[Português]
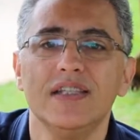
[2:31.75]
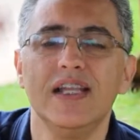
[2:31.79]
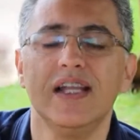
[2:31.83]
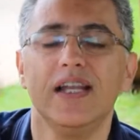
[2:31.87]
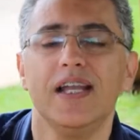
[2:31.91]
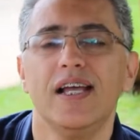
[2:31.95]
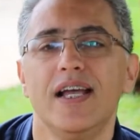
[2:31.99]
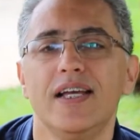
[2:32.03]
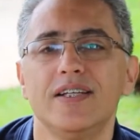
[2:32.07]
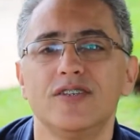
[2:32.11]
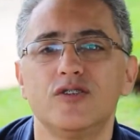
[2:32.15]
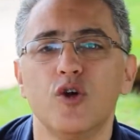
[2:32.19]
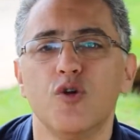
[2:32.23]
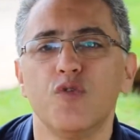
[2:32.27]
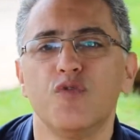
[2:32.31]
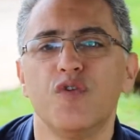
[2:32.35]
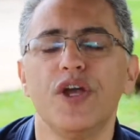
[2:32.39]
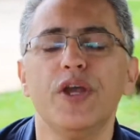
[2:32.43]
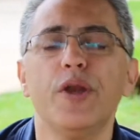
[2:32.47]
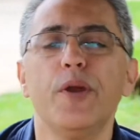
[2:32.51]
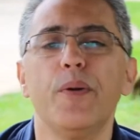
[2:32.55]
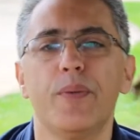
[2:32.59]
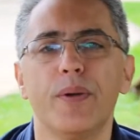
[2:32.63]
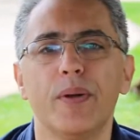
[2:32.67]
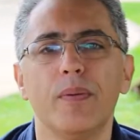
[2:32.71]
dele
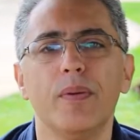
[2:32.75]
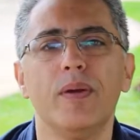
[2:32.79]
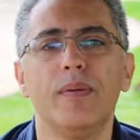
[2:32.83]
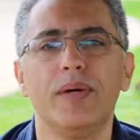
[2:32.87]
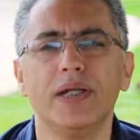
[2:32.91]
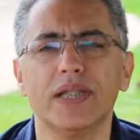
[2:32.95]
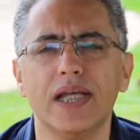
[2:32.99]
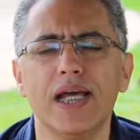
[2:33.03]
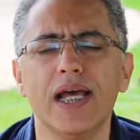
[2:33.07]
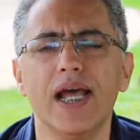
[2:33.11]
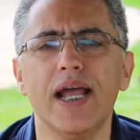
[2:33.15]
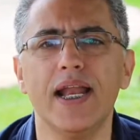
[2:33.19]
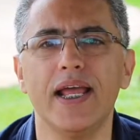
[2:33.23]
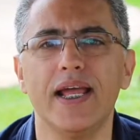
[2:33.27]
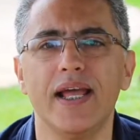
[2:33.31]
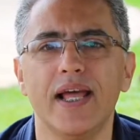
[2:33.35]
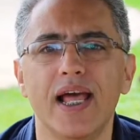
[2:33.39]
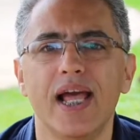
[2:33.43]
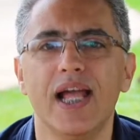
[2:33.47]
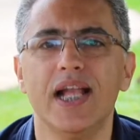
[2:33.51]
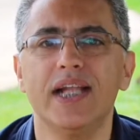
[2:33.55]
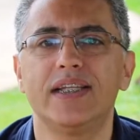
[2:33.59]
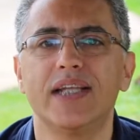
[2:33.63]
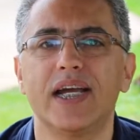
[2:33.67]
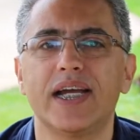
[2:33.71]
resolvendo o problema dele.
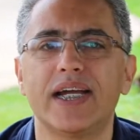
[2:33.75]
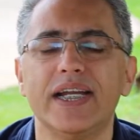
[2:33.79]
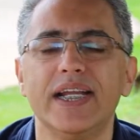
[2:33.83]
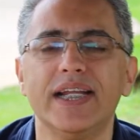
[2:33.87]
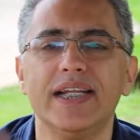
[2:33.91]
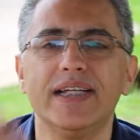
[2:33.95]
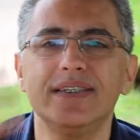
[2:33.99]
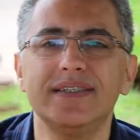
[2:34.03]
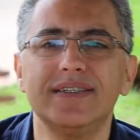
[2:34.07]
Ele está criando